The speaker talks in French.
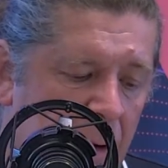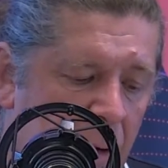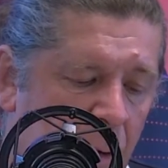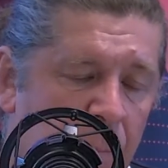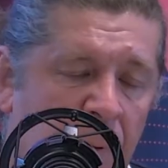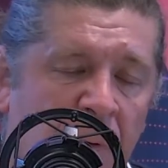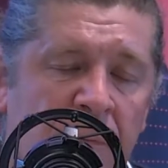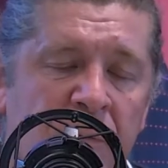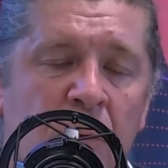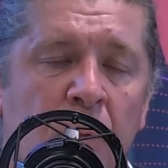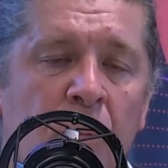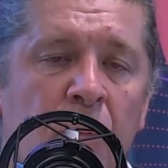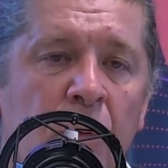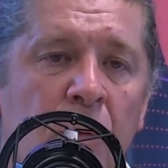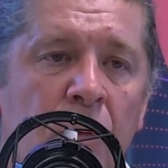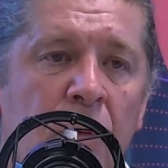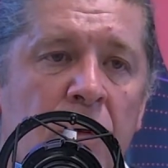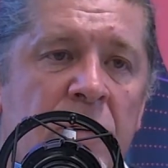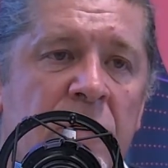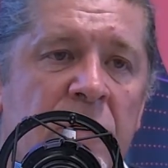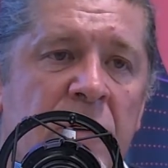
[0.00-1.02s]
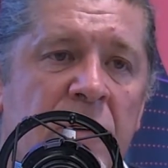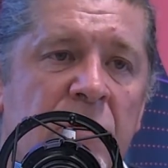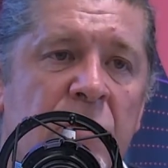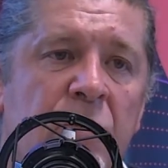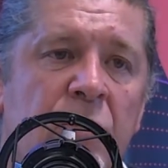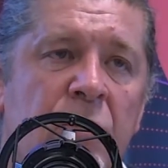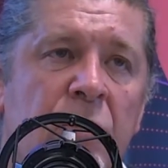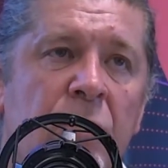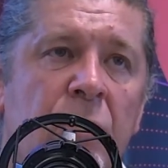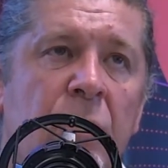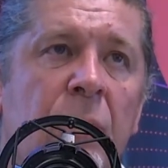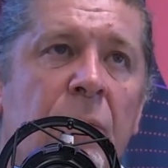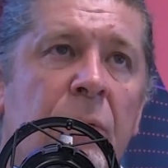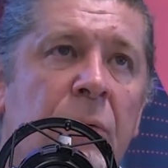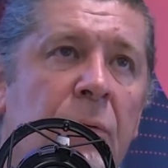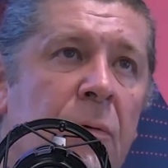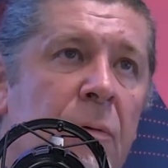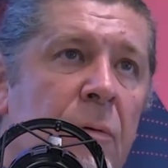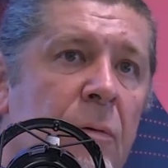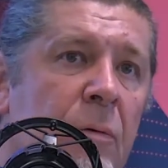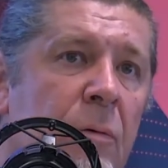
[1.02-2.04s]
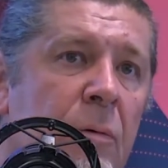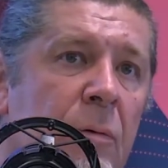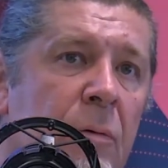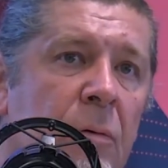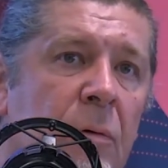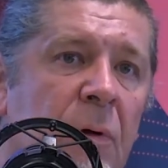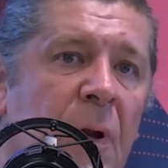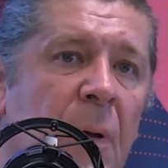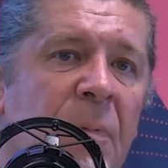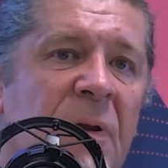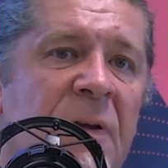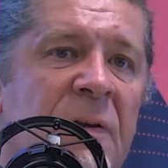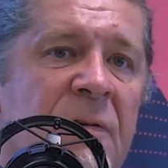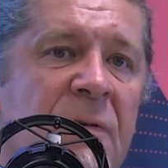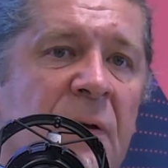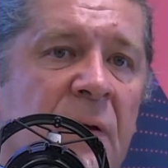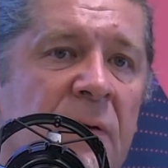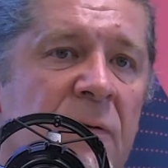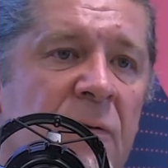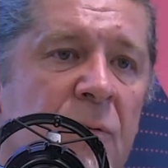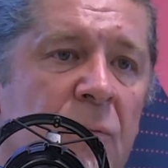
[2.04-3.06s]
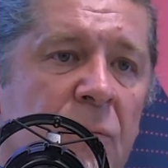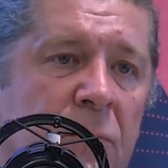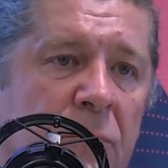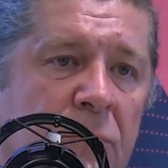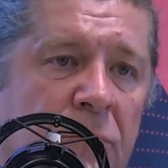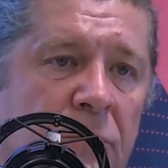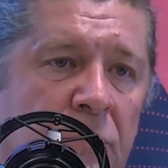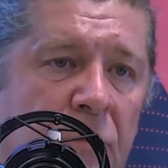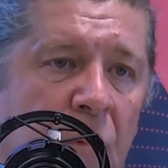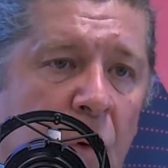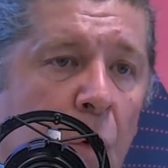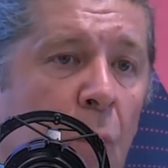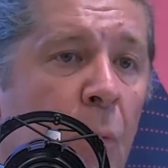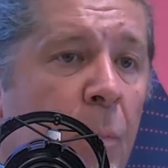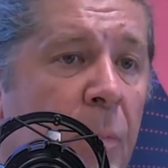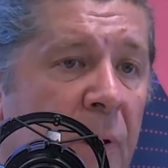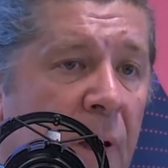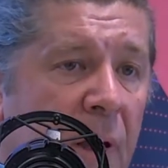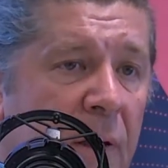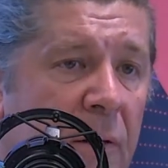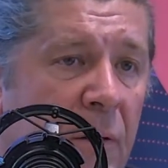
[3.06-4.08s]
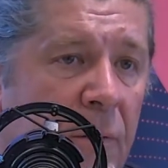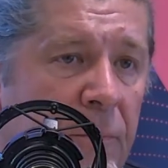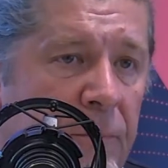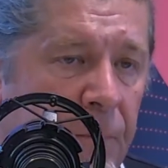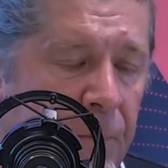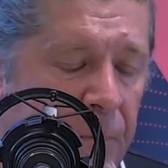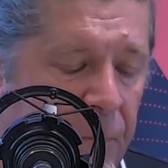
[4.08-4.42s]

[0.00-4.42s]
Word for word: le pavillon bleu, c'est une euh, labellisation européenne,